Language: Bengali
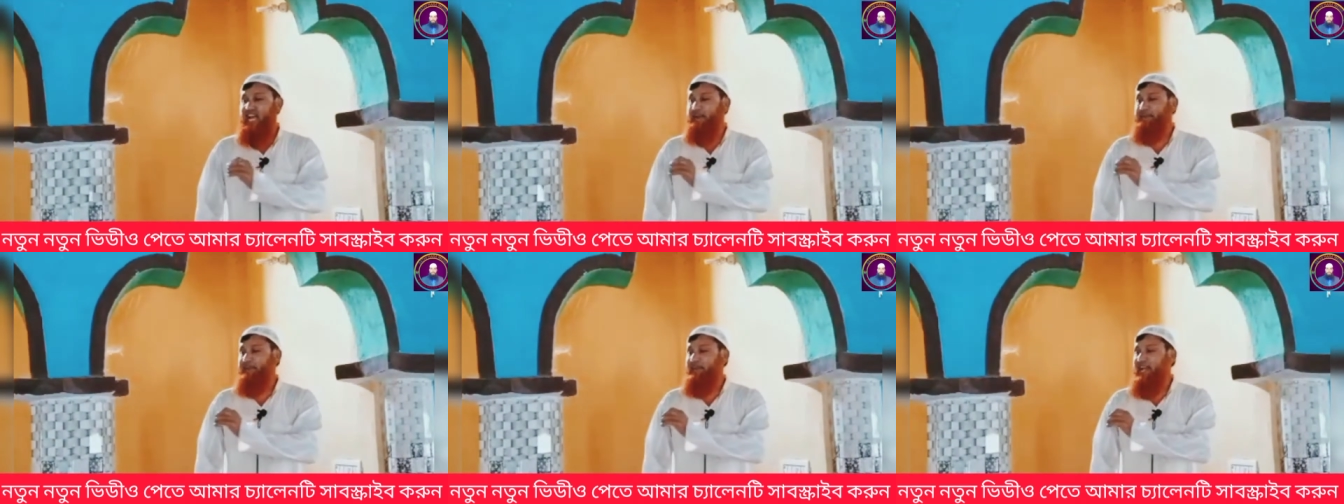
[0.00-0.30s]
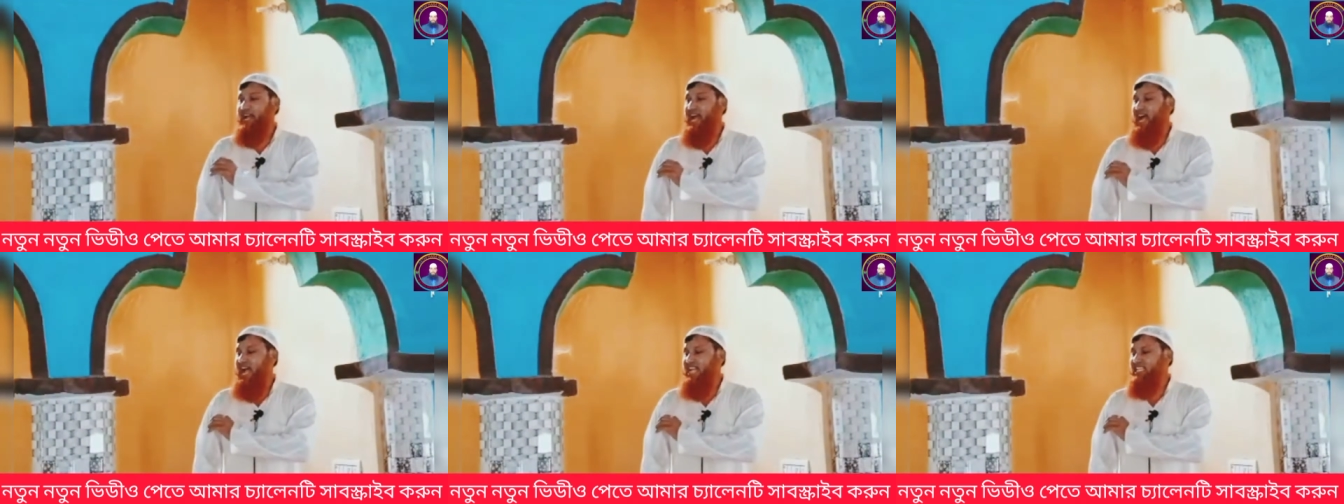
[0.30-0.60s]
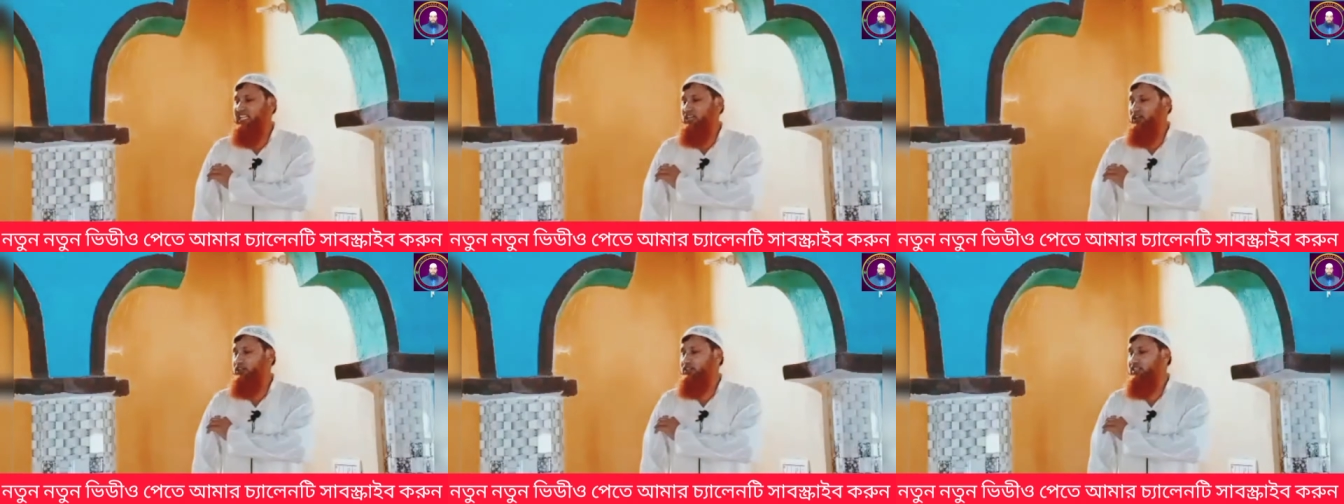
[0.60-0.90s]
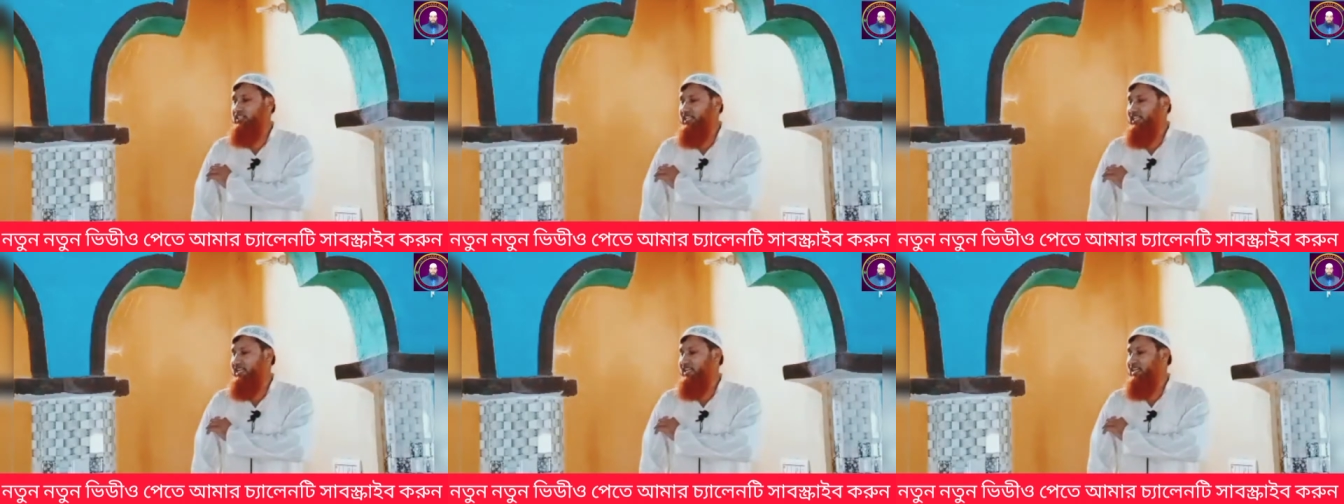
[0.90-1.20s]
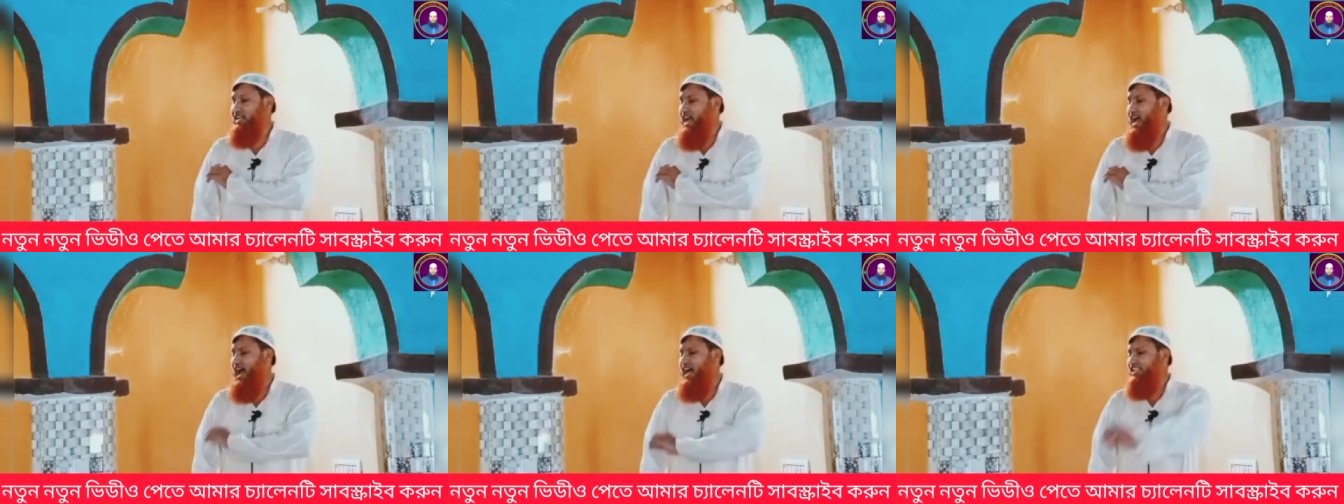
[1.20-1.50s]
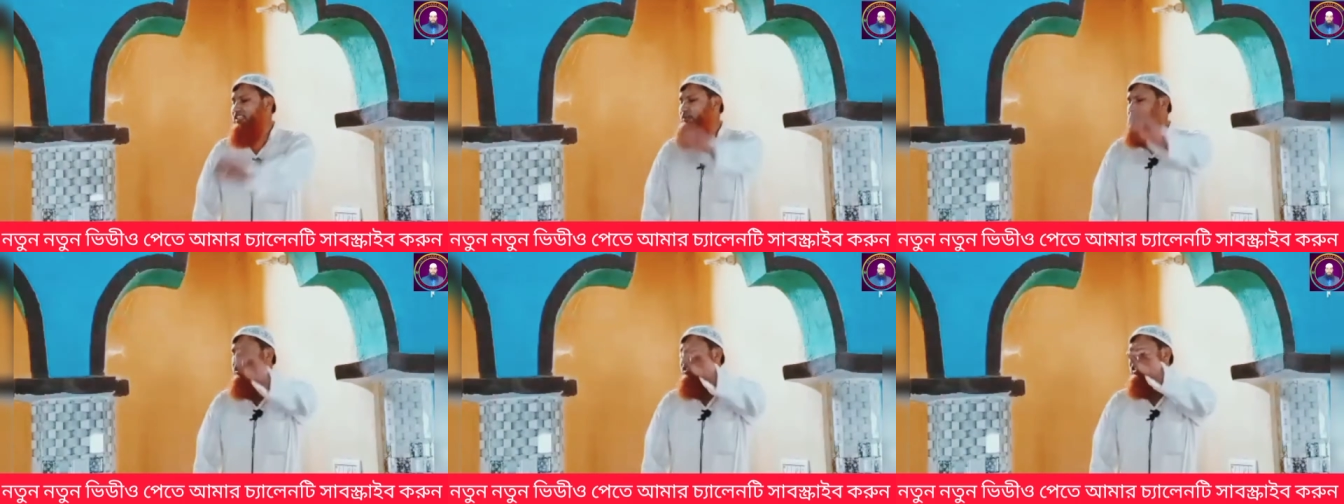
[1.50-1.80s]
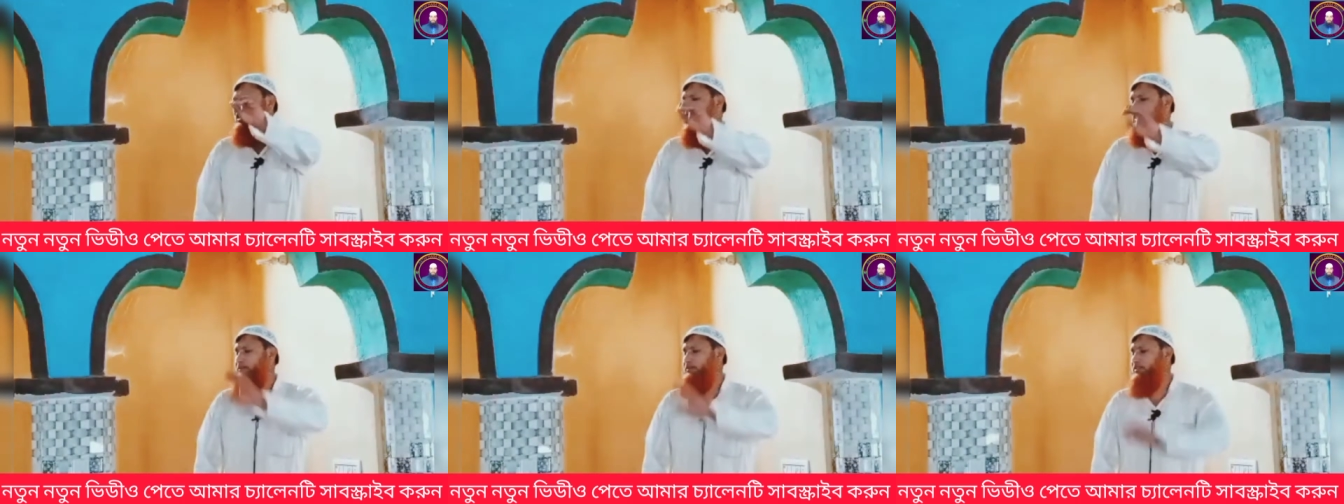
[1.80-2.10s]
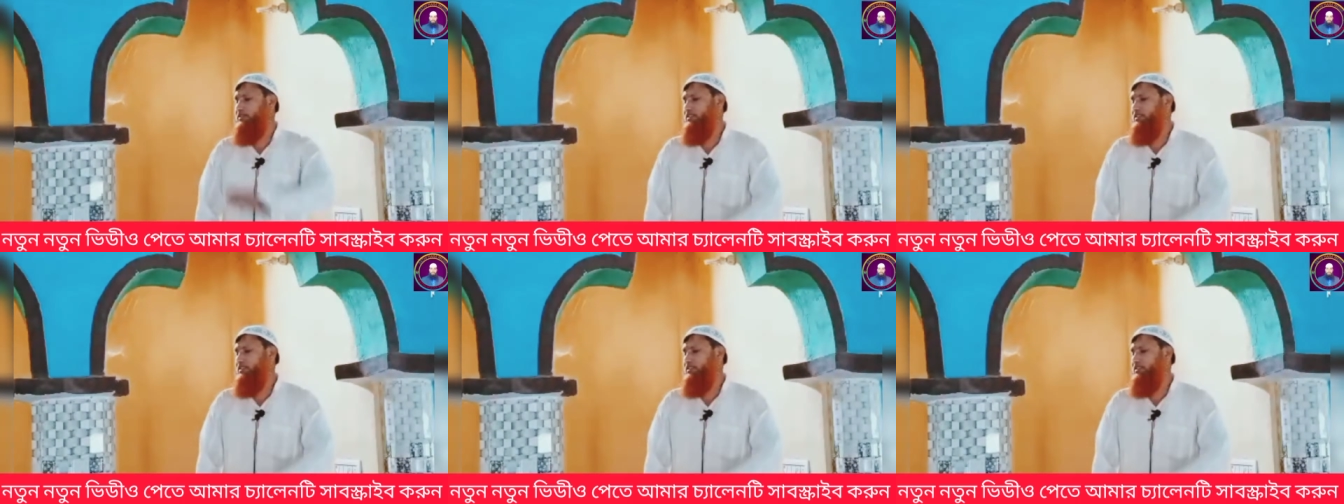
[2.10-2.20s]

আপনি হাজারো দিন রাত মসজিদে